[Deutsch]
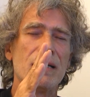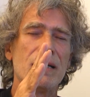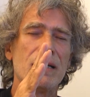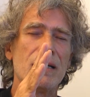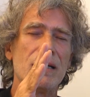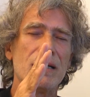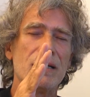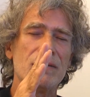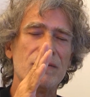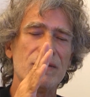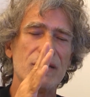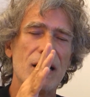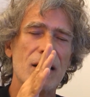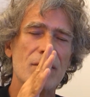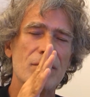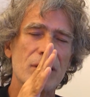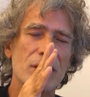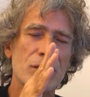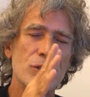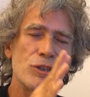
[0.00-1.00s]
äh, wir
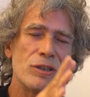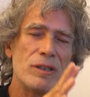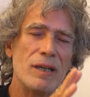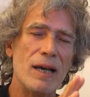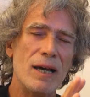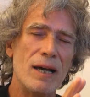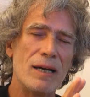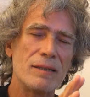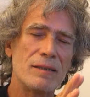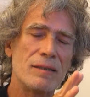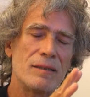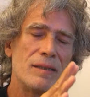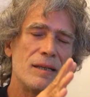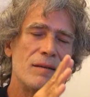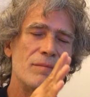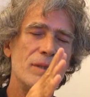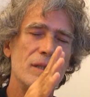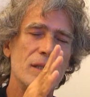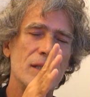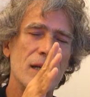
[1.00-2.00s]
haben gestärkt die
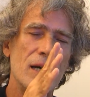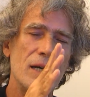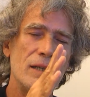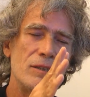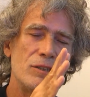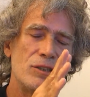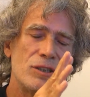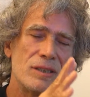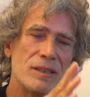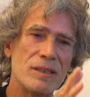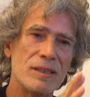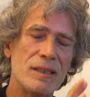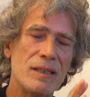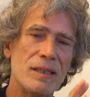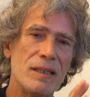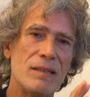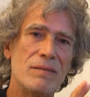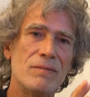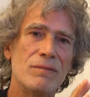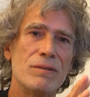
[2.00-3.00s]
amerikanische
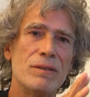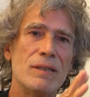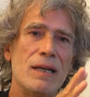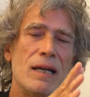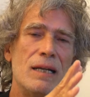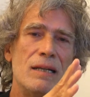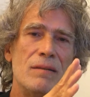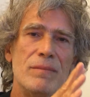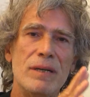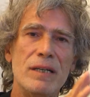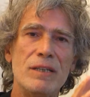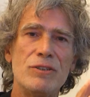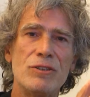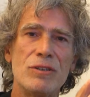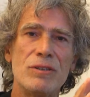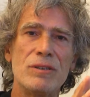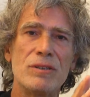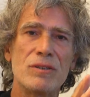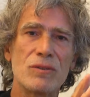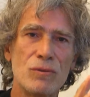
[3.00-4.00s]
Seele von allen
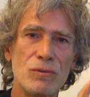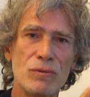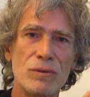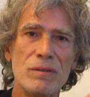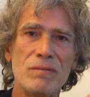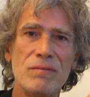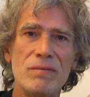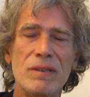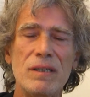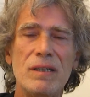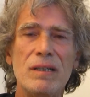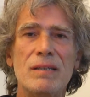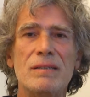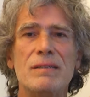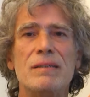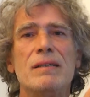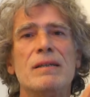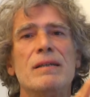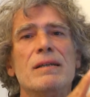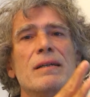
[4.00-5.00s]
Menschen des guten
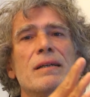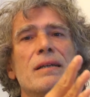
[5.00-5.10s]
Willen,